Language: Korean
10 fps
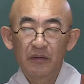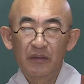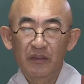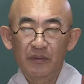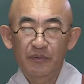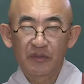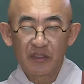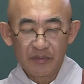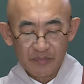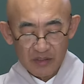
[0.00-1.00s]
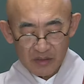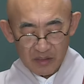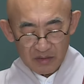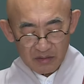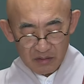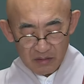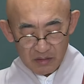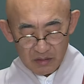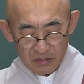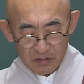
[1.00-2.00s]
여러
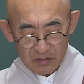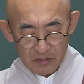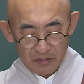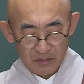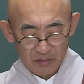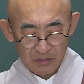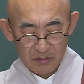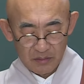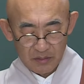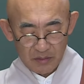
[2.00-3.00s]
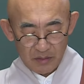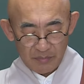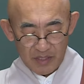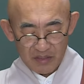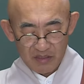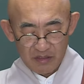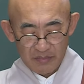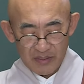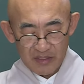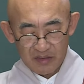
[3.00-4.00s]
부처님들께서
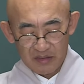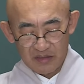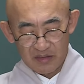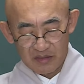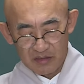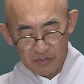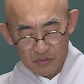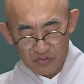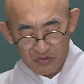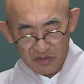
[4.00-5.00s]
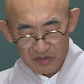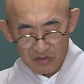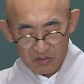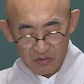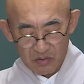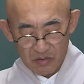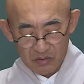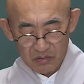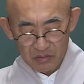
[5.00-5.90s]
반열반에 드시는 걸 볼 수 있었고